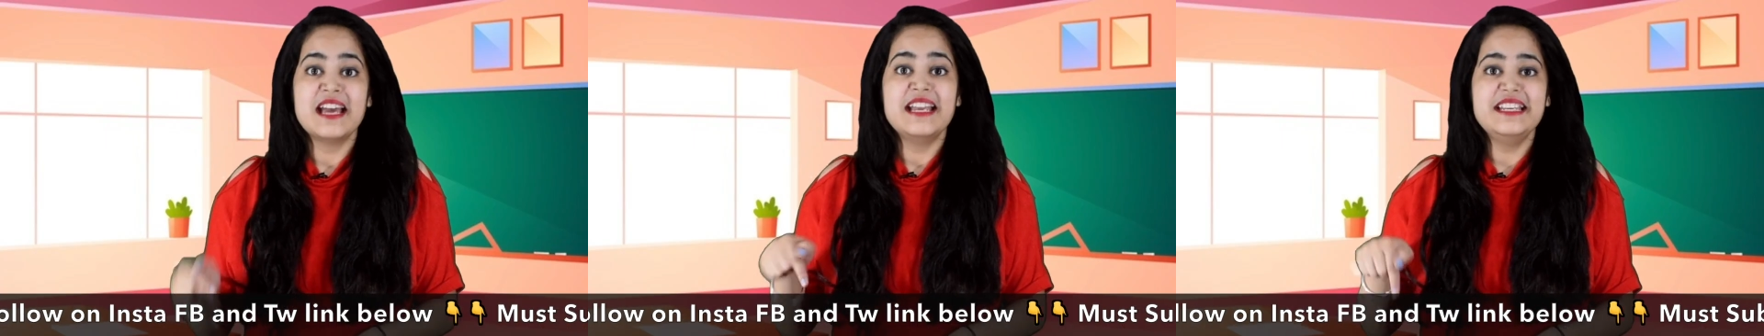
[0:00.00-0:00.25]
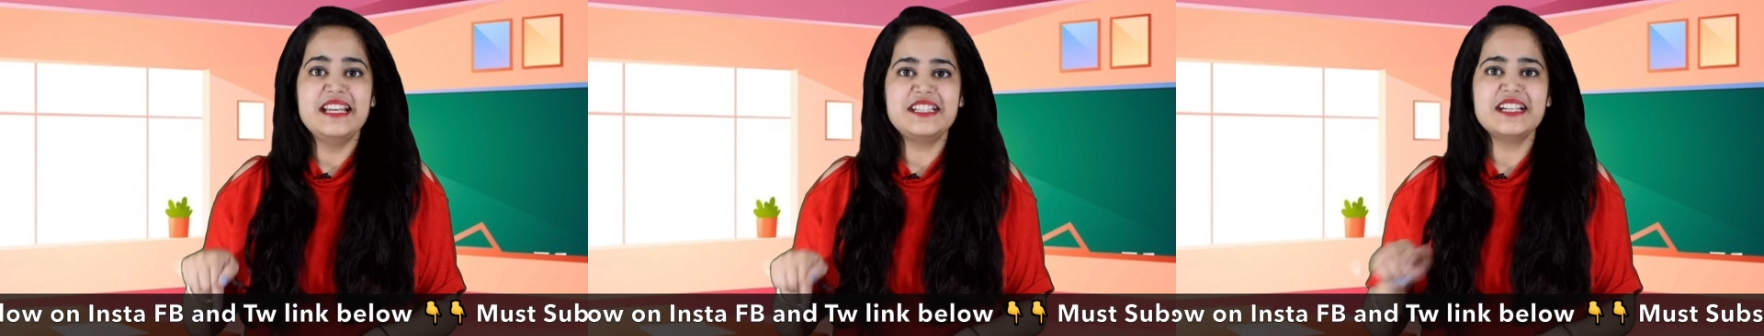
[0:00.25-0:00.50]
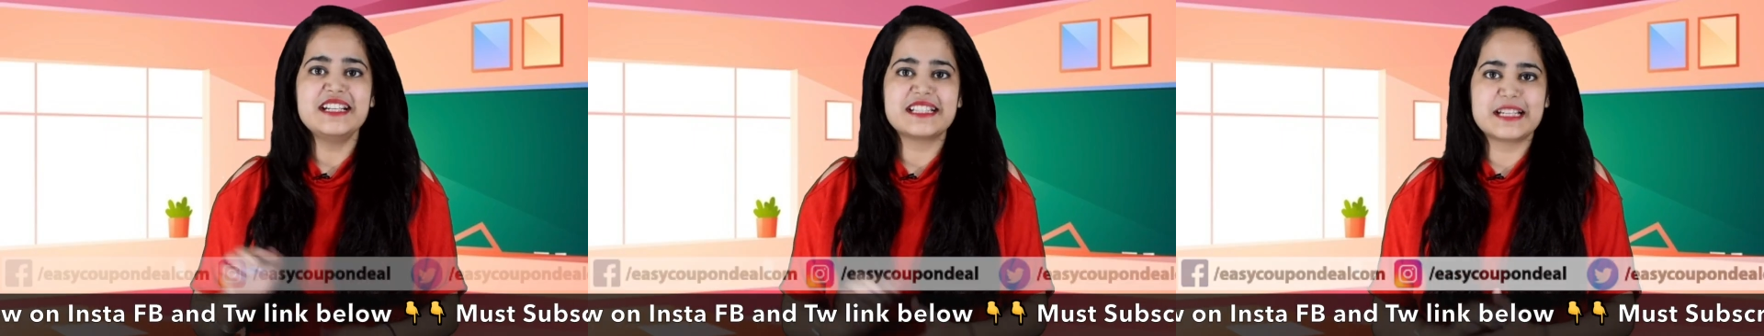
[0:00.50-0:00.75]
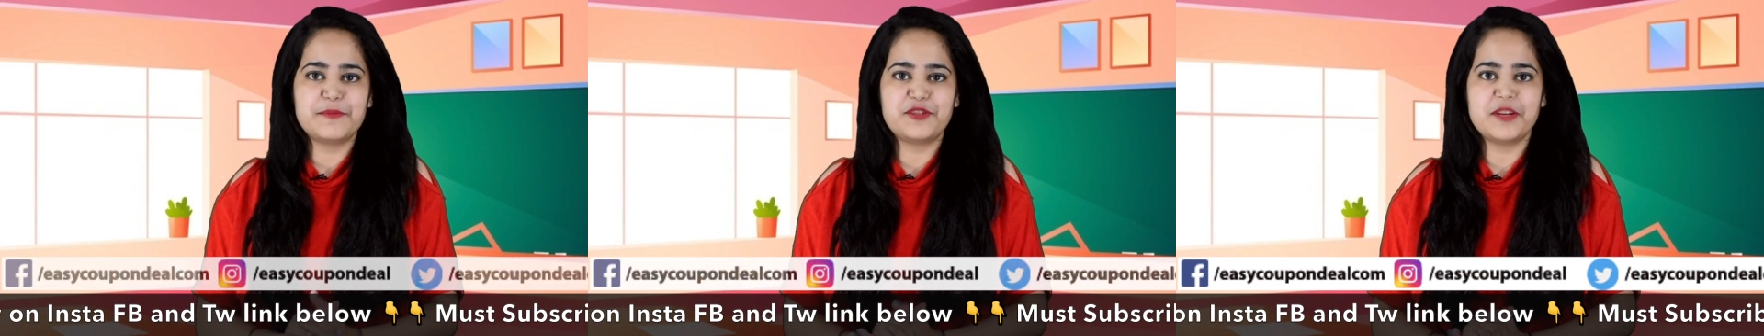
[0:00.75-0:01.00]
नीचे
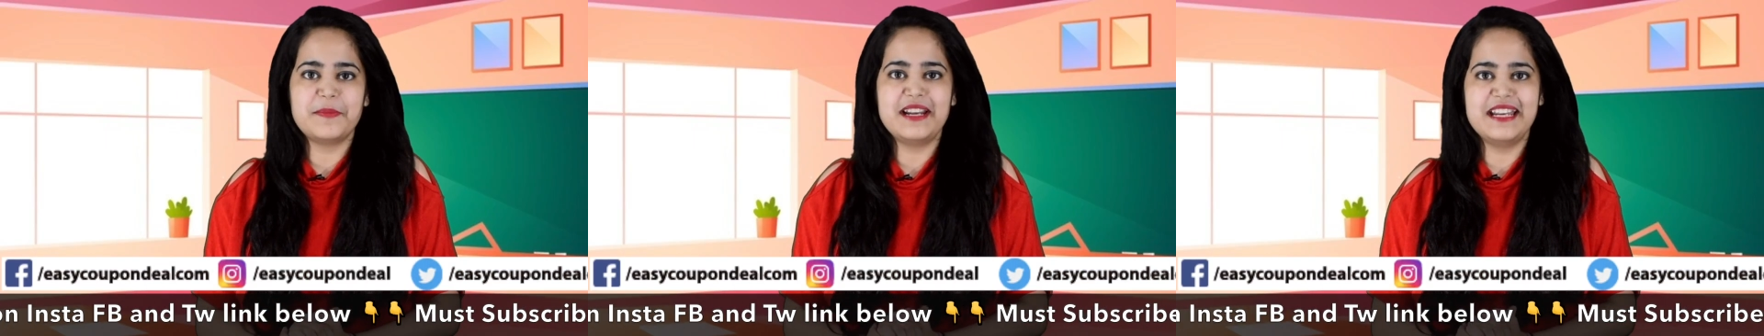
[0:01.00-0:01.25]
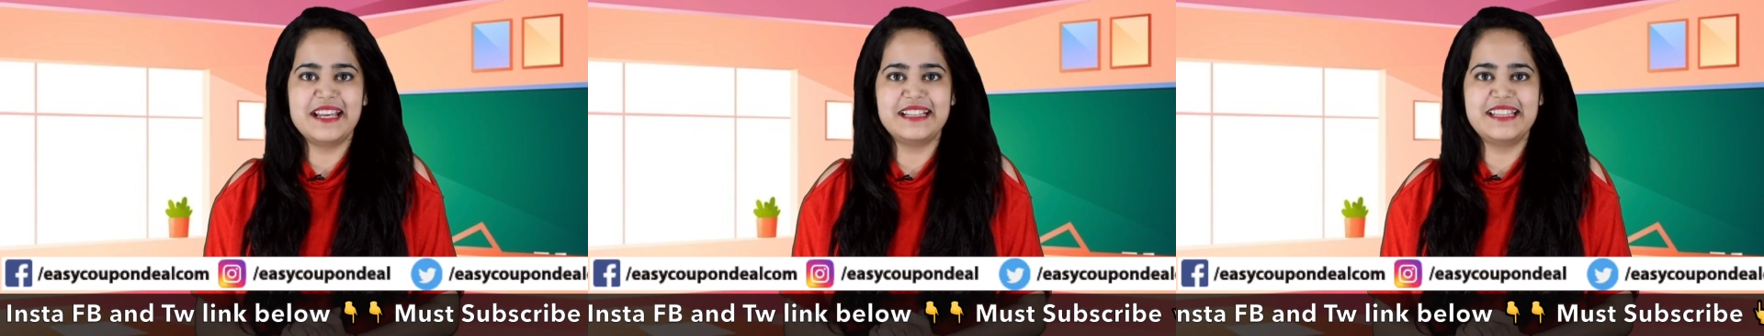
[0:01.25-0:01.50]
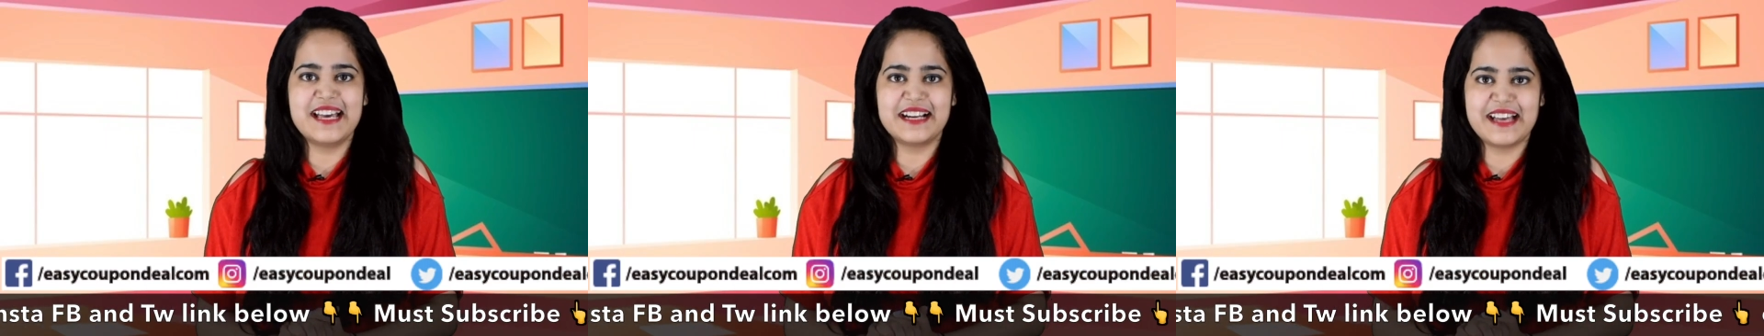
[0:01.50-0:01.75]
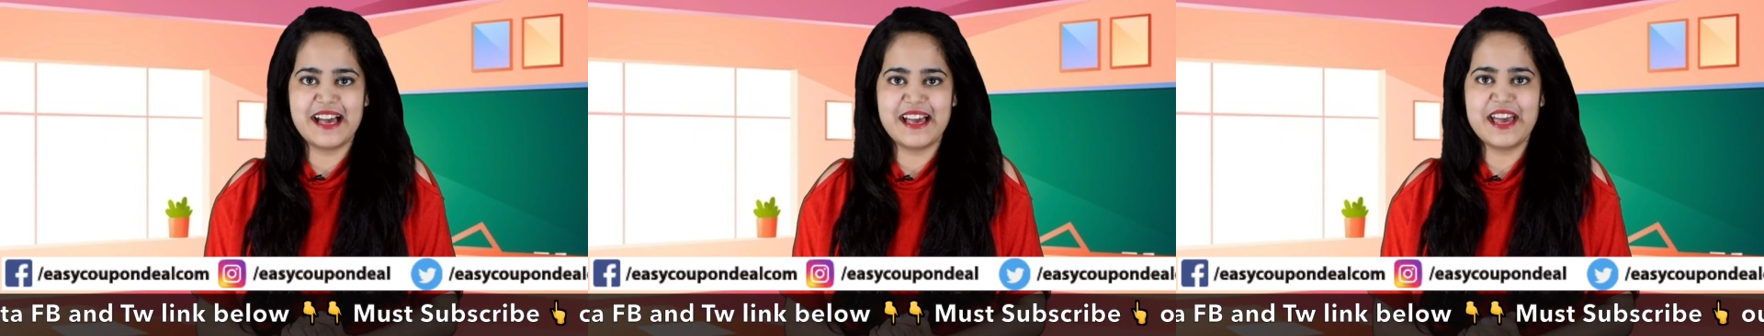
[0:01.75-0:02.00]
डिस्क्रिप्शन में लिंक दिया
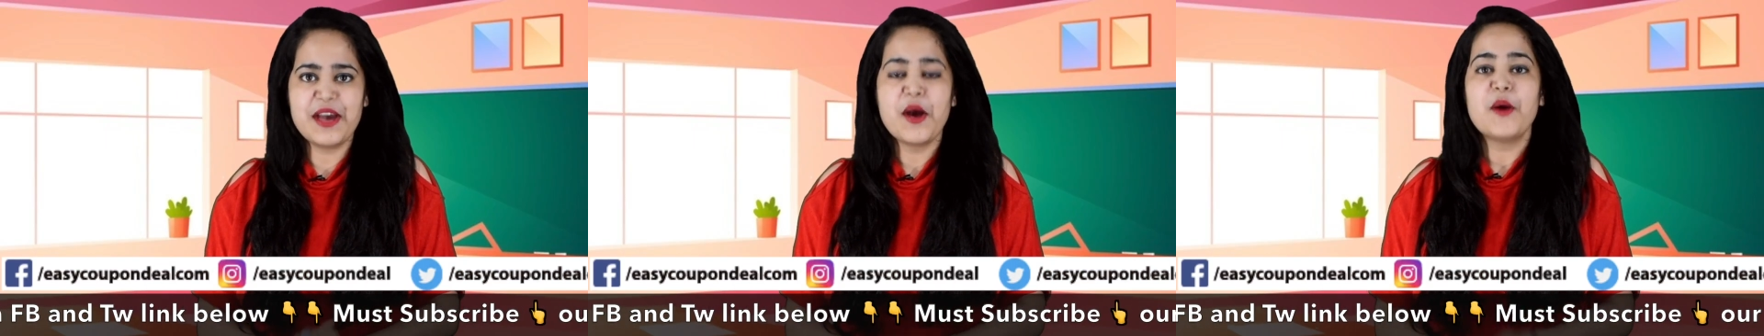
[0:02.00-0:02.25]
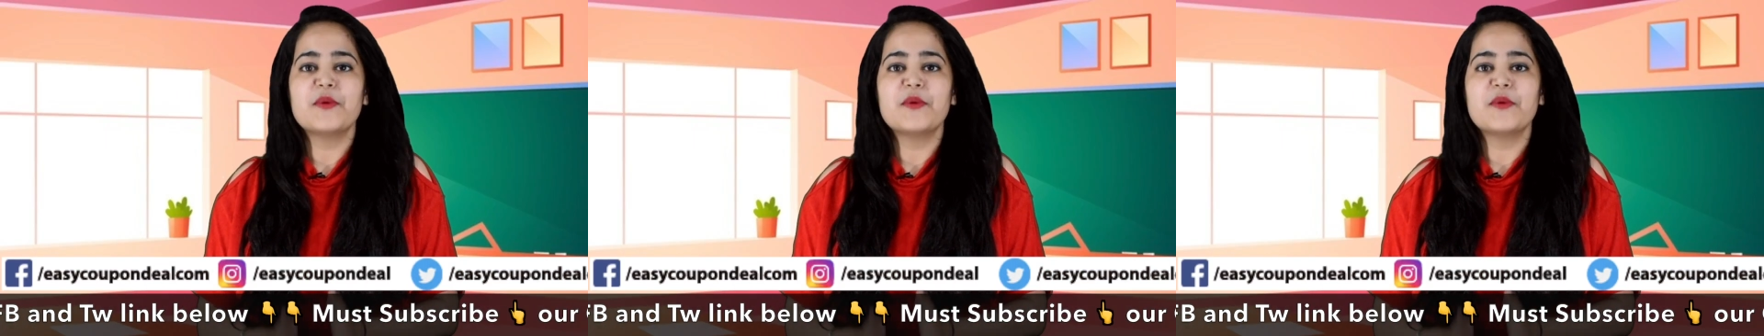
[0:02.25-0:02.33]
गया है